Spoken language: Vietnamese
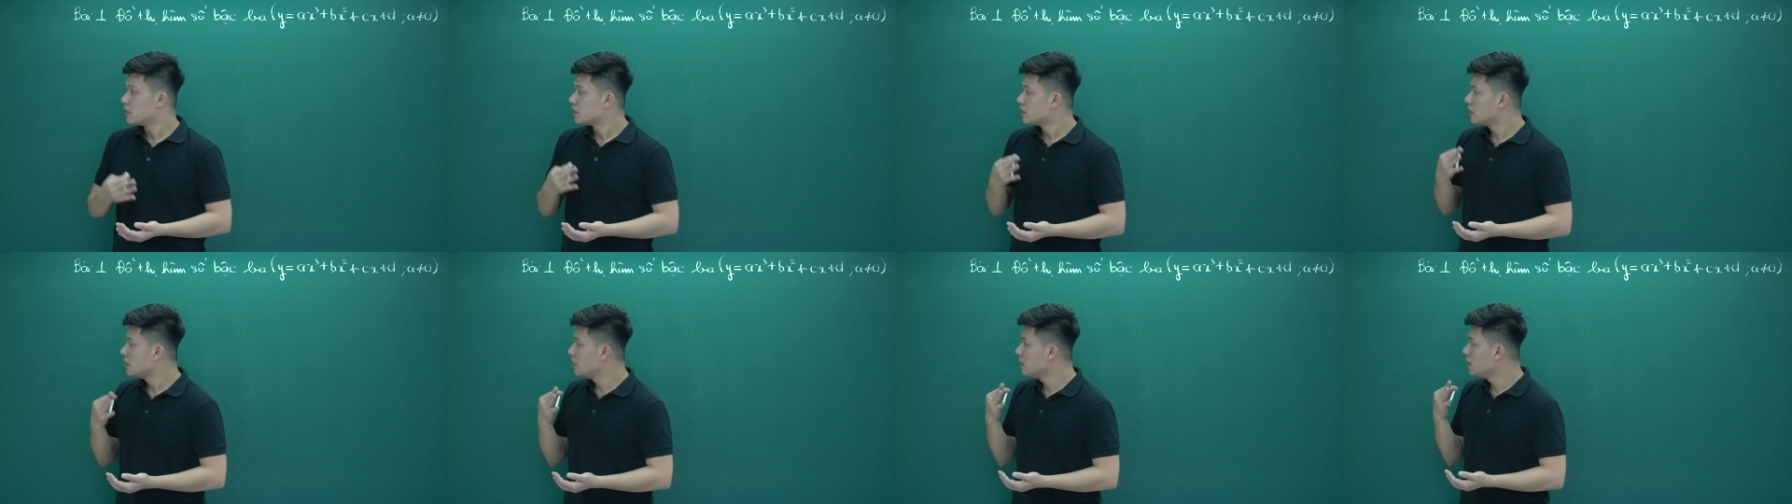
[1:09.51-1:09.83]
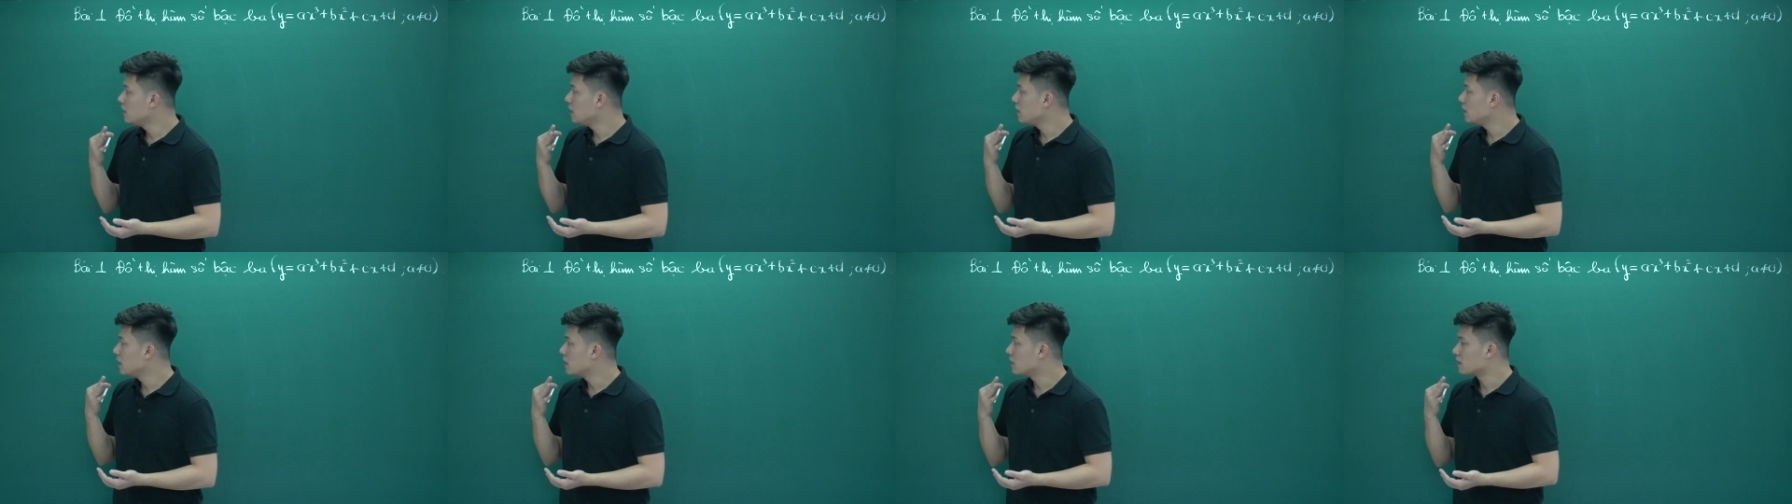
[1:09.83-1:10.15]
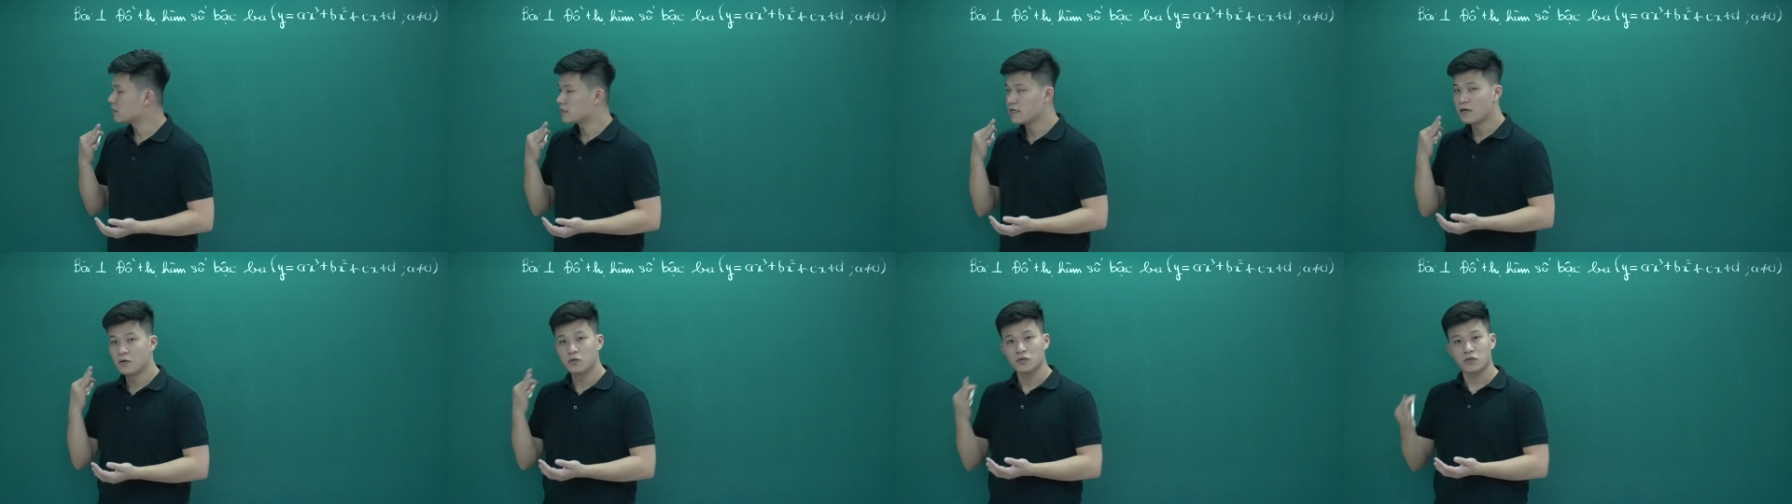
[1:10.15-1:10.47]
thì
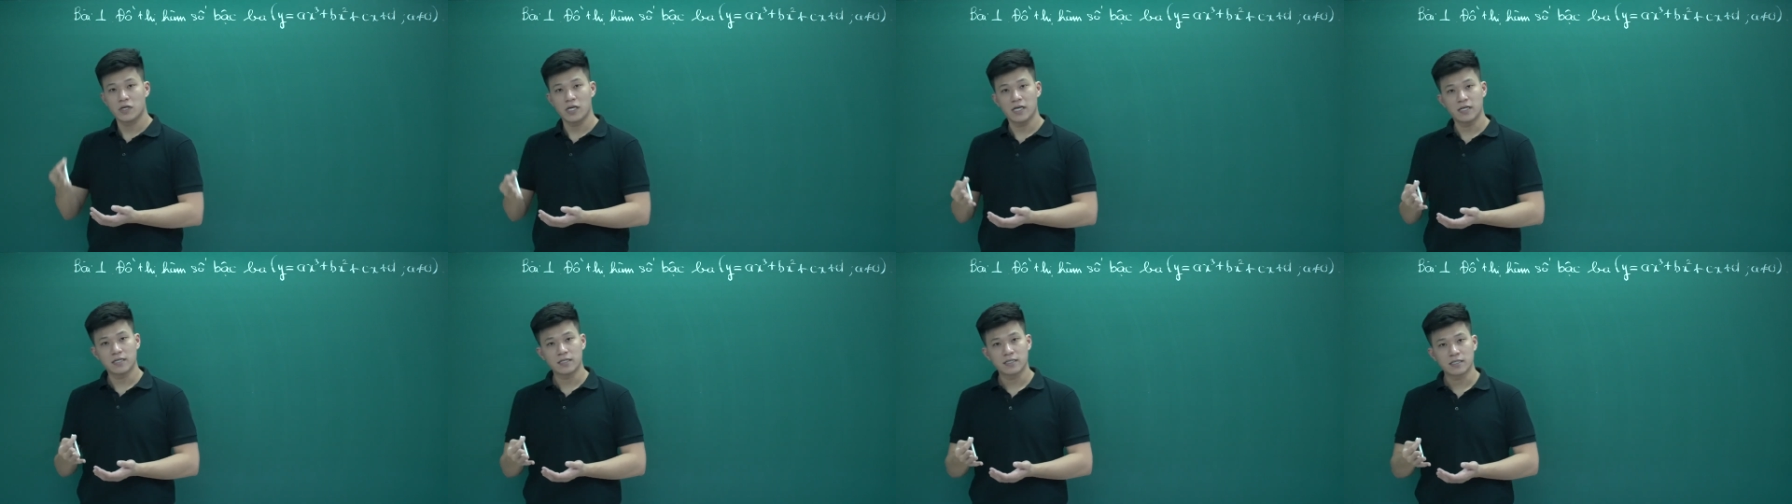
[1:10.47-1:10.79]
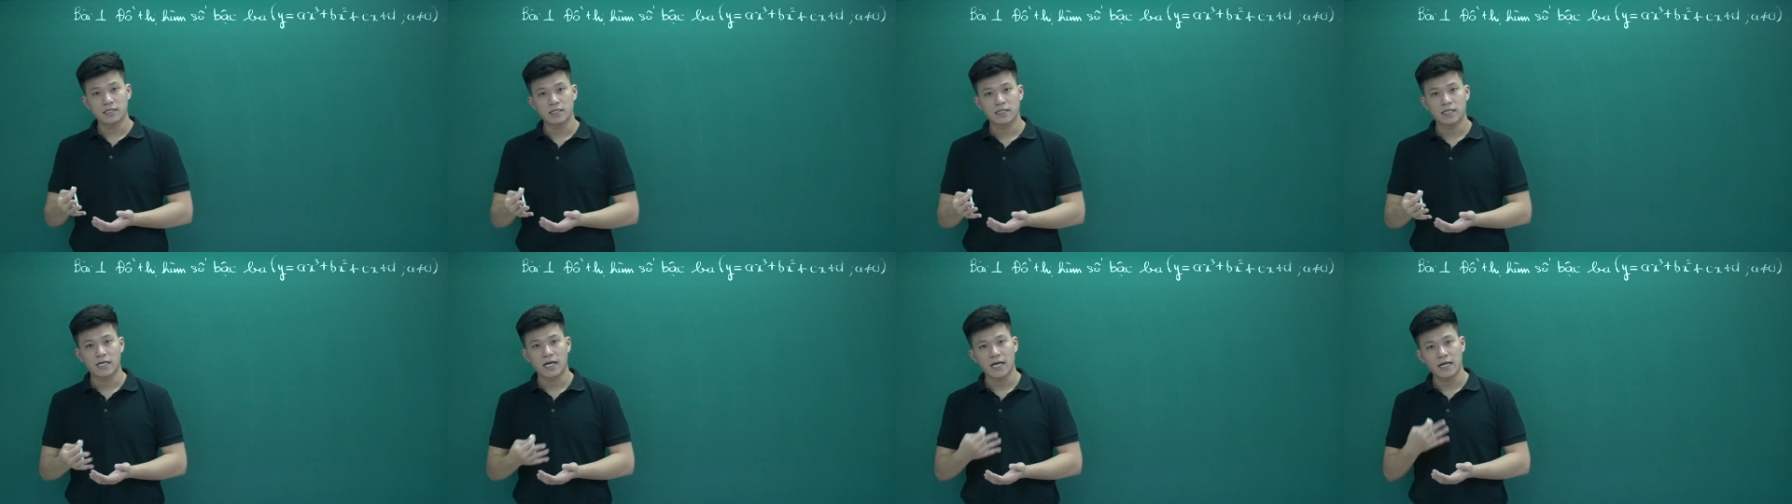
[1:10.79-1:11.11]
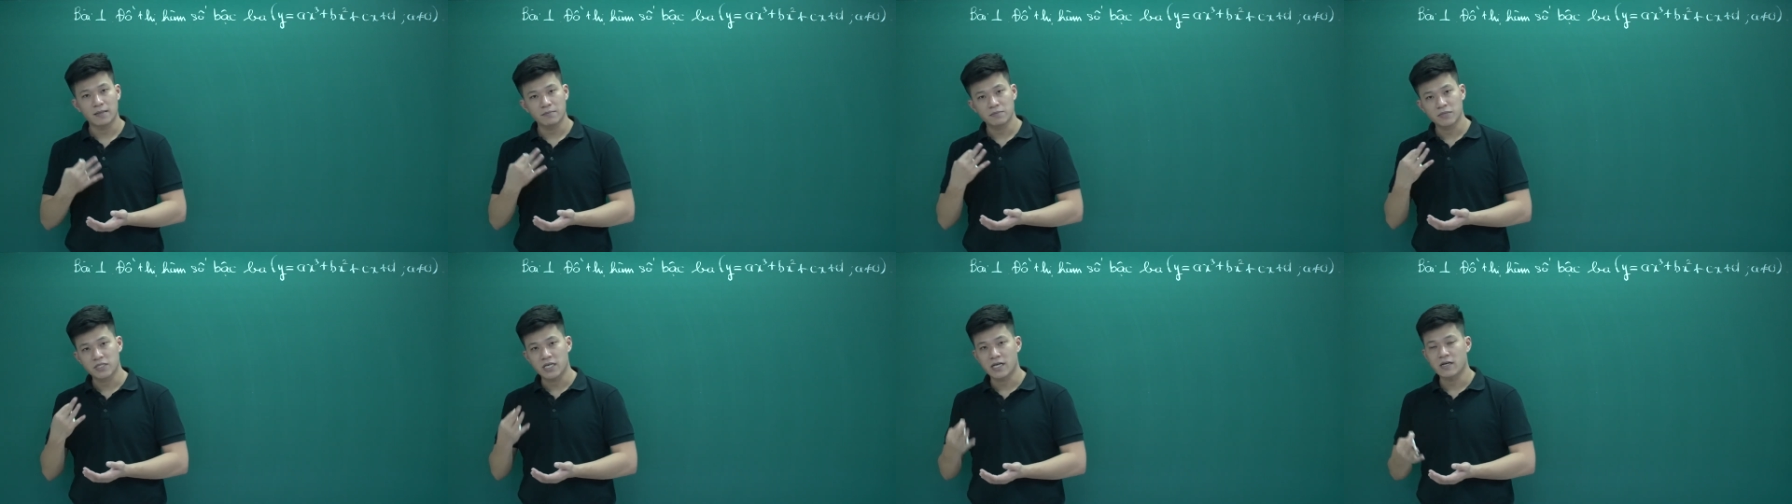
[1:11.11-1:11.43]
đầu tiên các
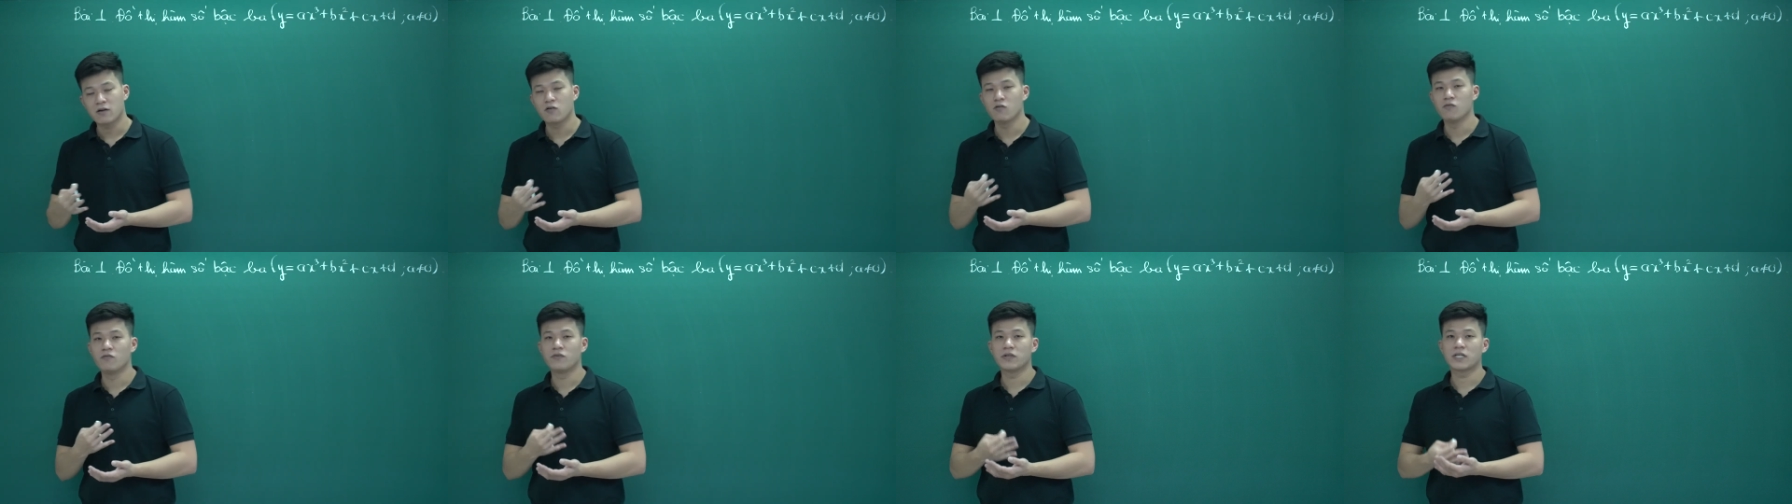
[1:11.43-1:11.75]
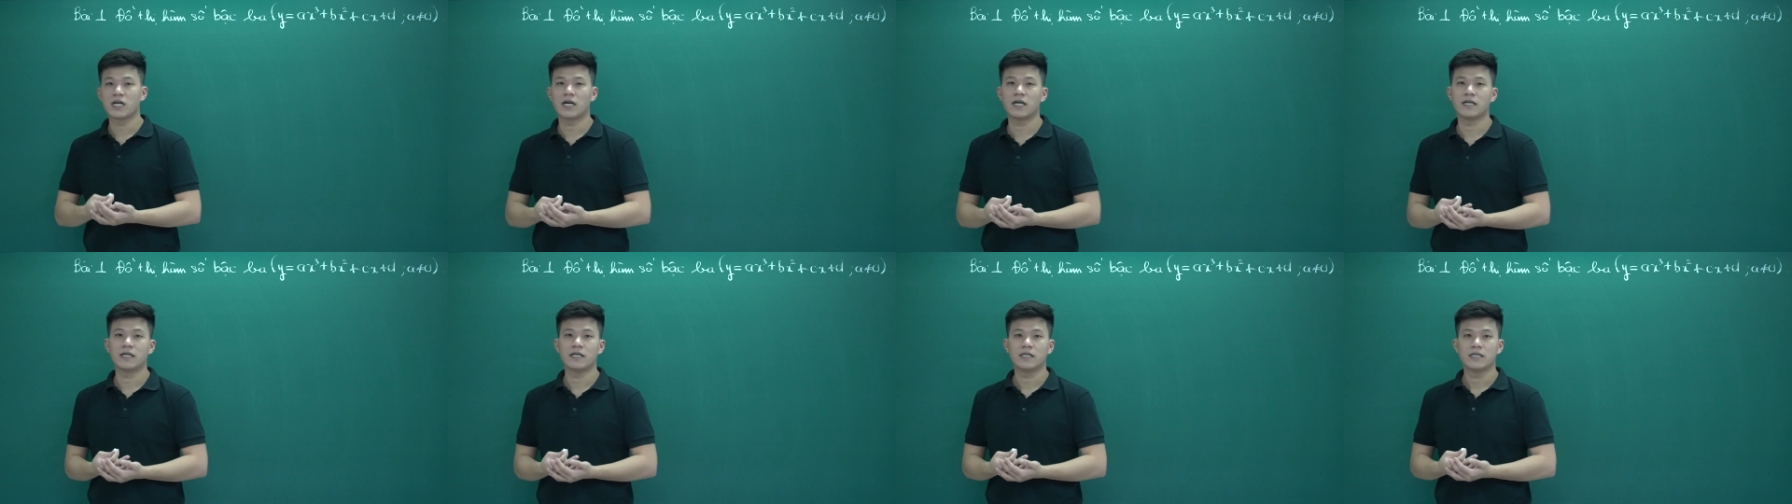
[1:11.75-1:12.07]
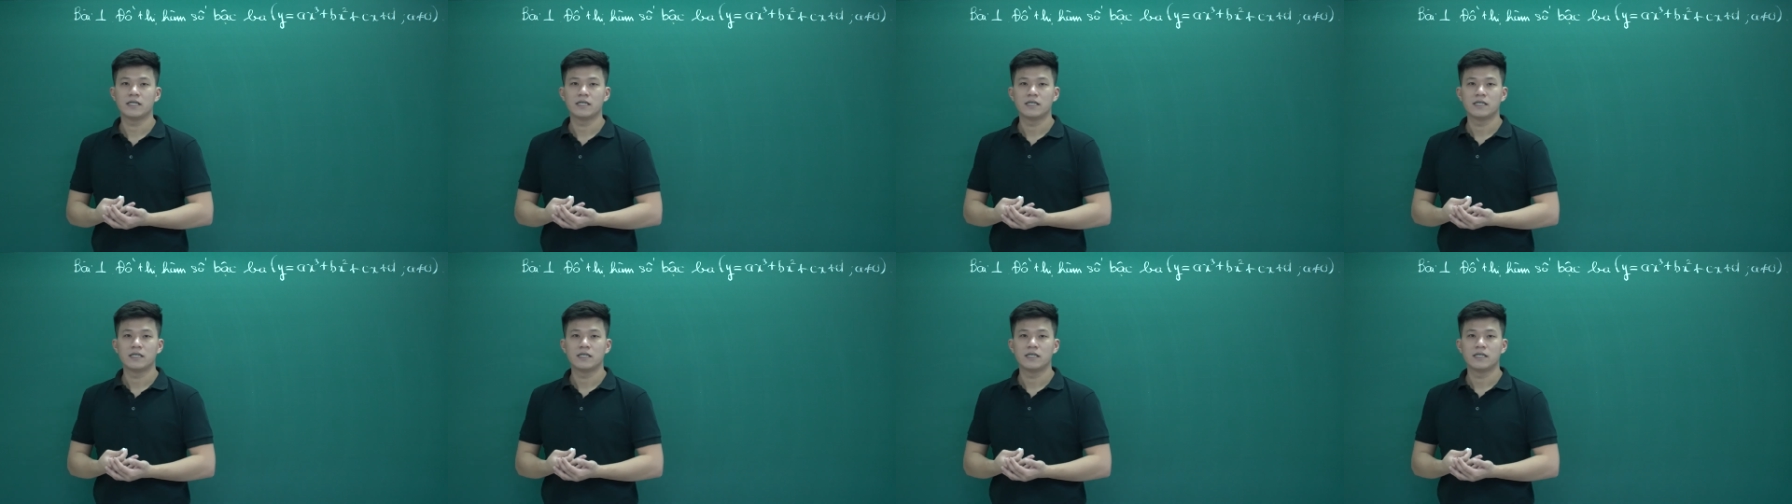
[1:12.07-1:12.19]
em sẽ cùng với thầy